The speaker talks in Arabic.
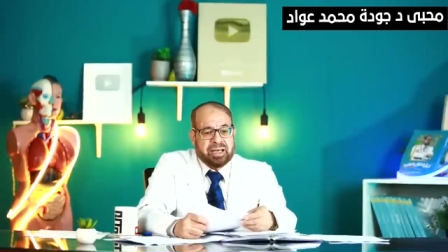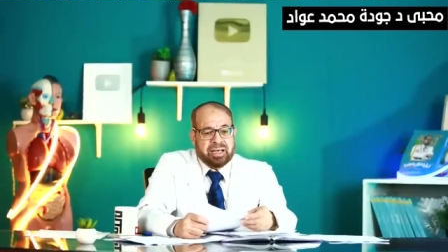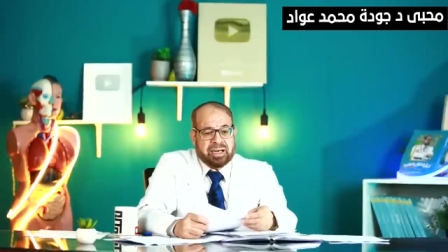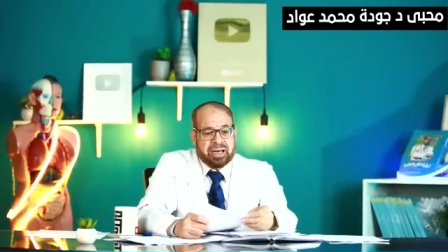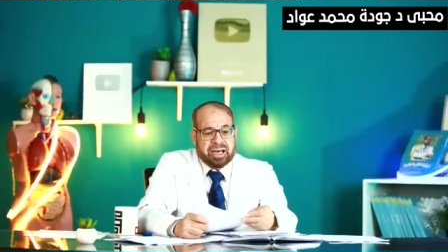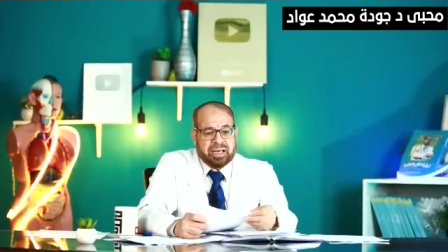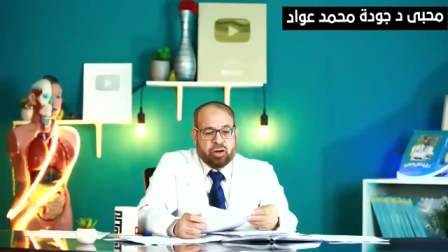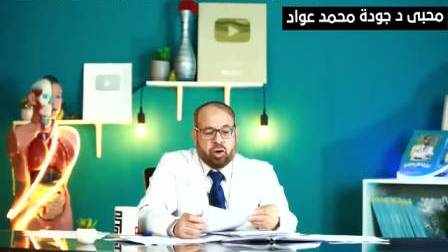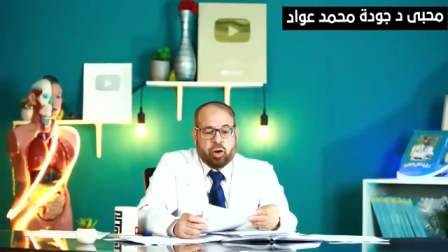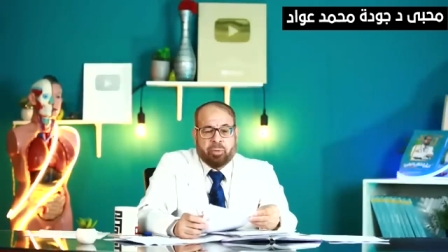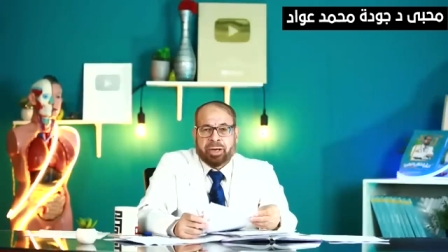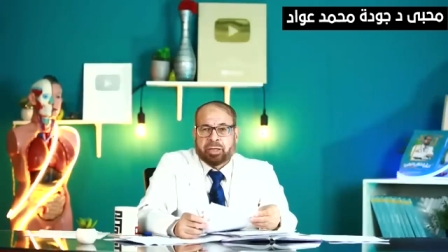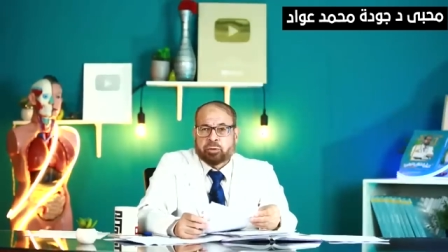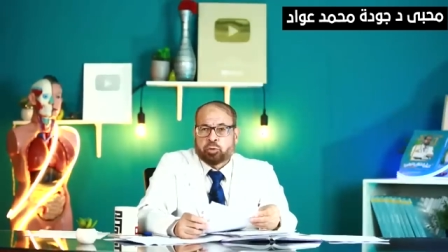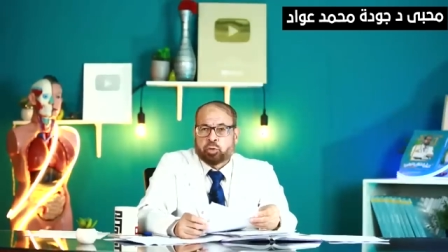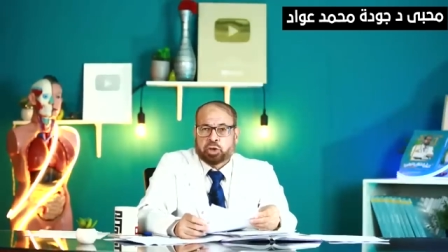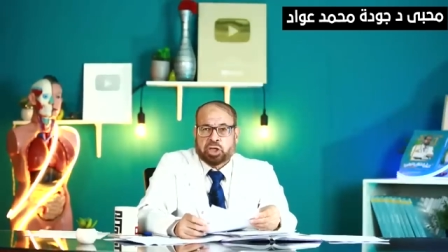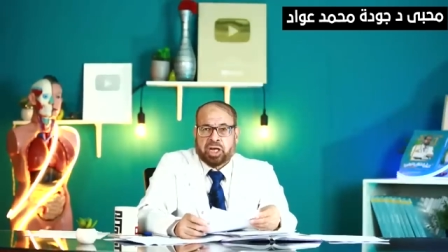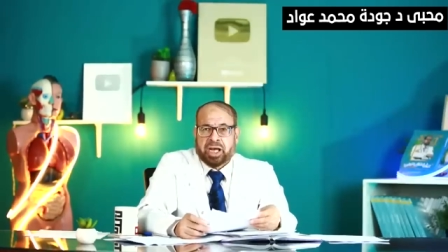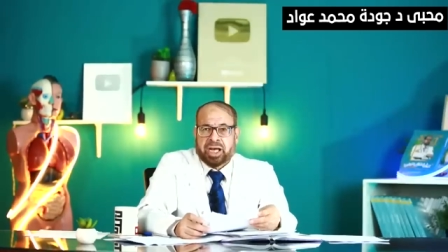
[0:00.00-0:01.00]
لكن هو ما
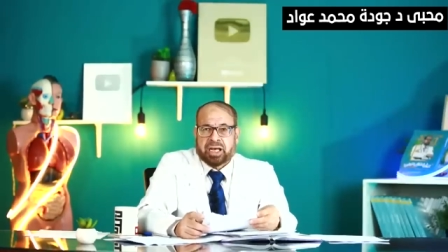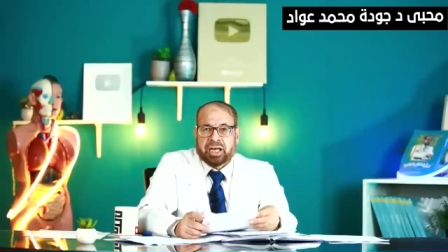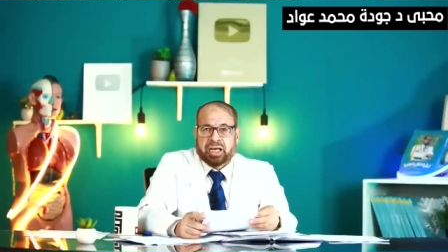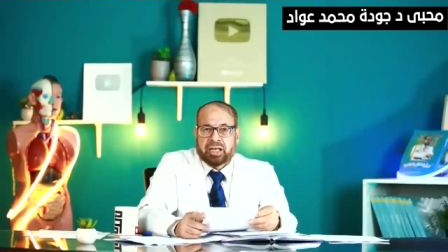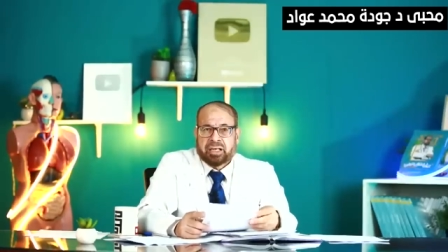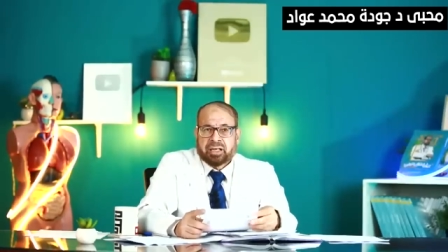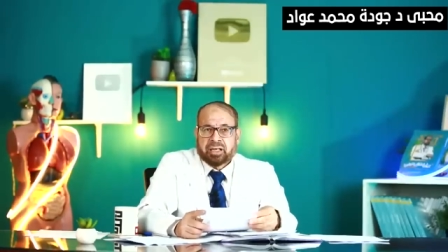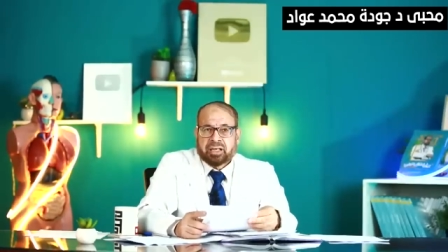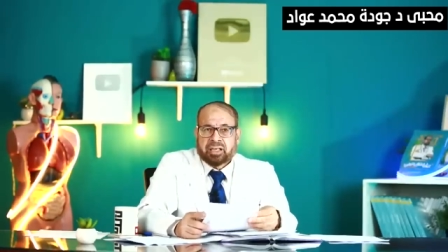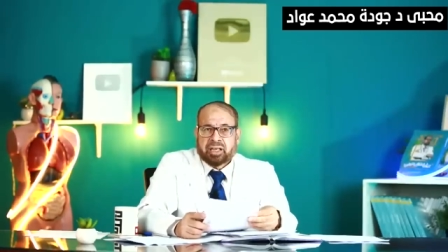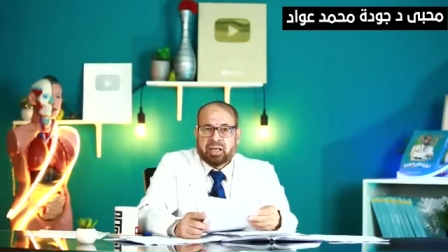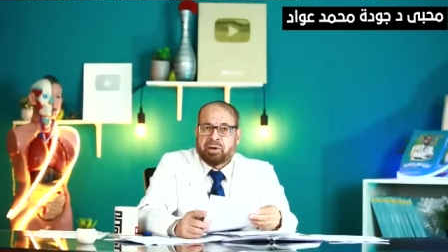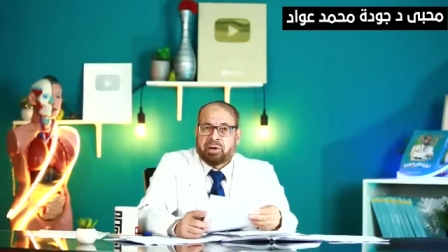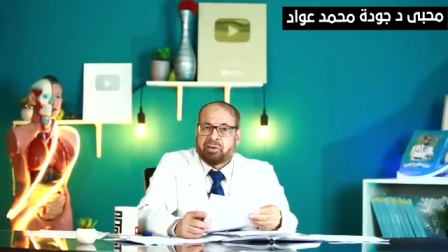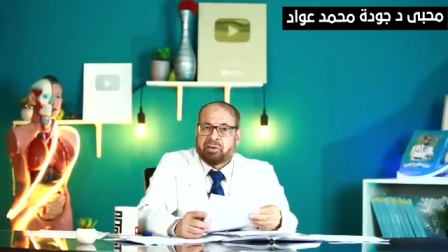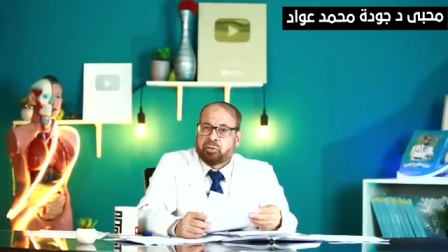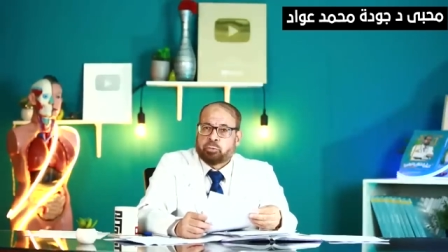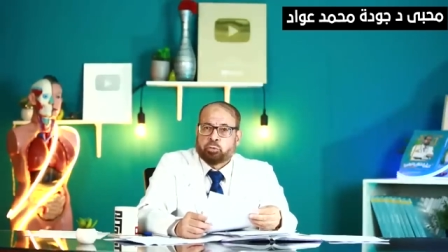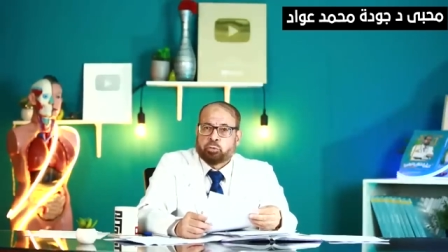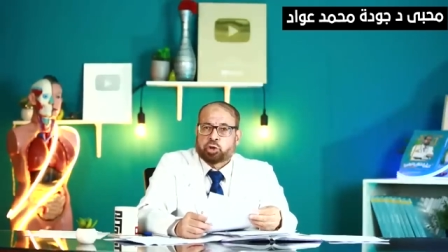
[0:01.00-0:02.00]
عندوش حاجه يبقى
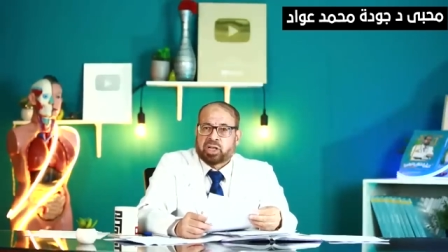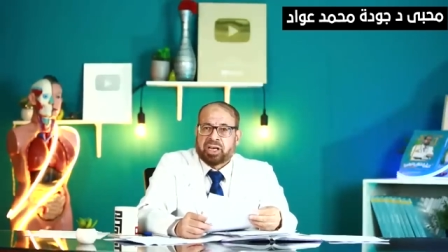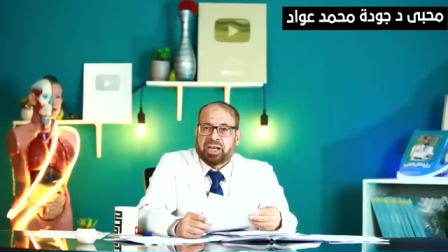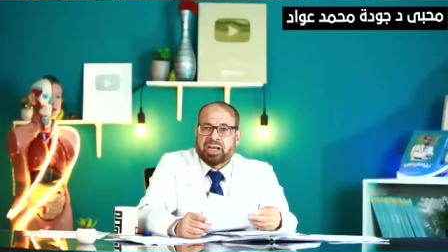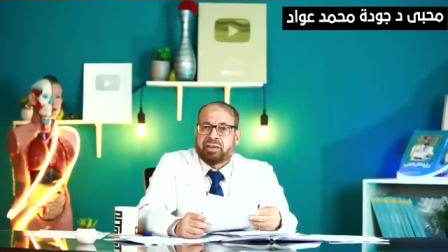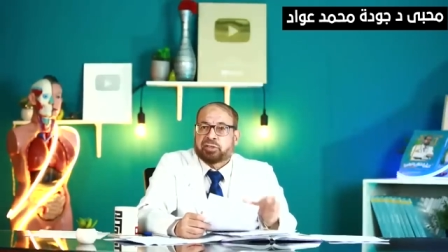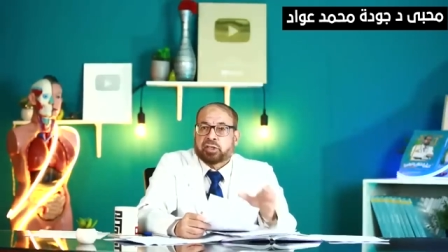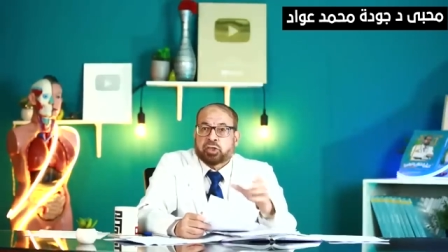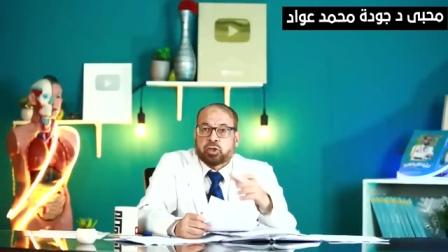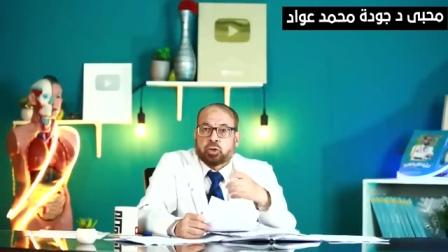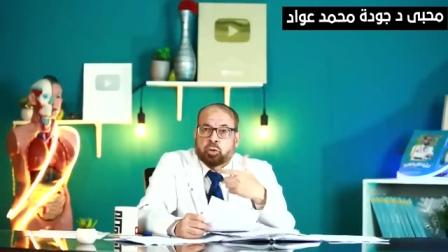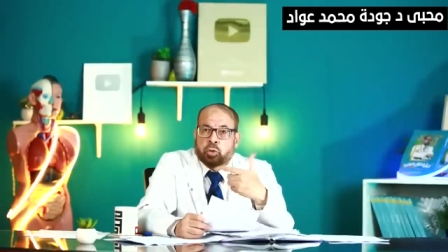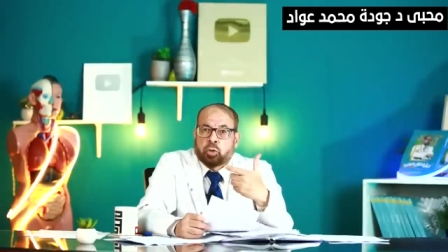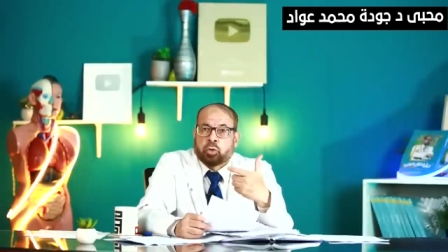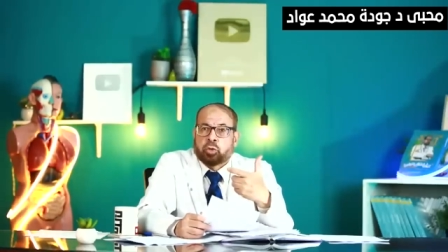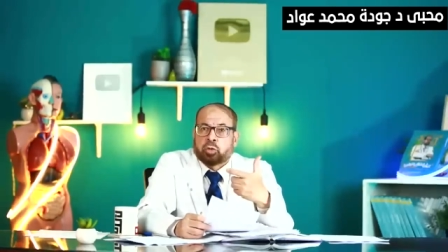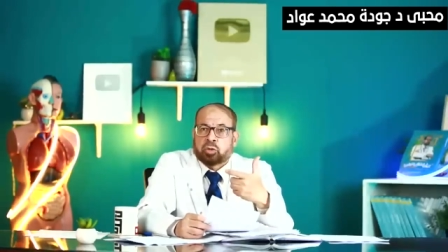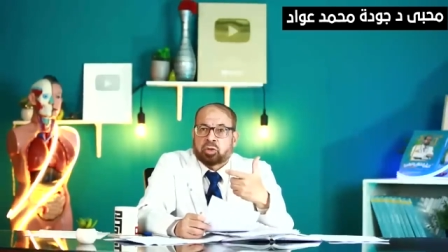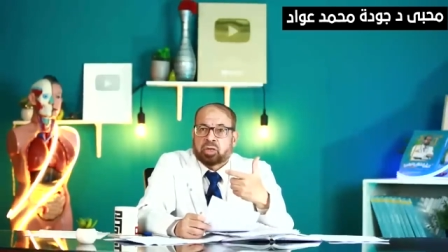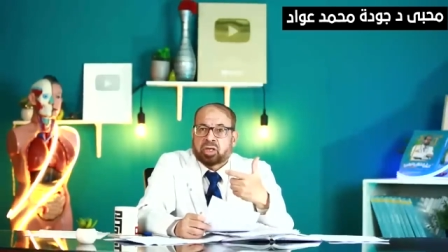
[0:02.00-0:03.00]
في مشكله في
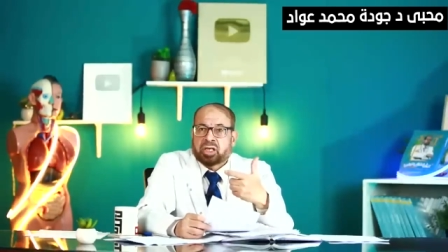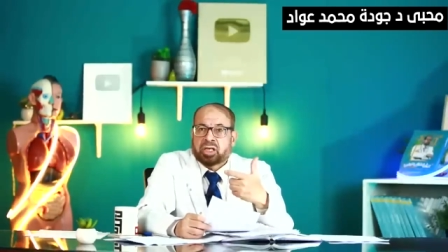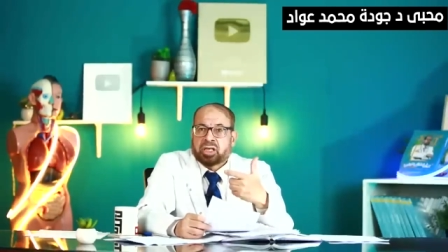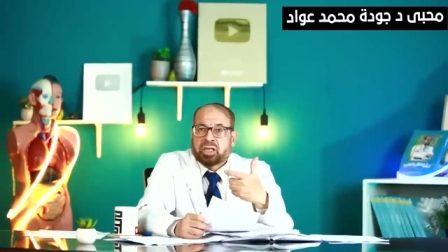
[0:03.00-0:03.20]
السلوك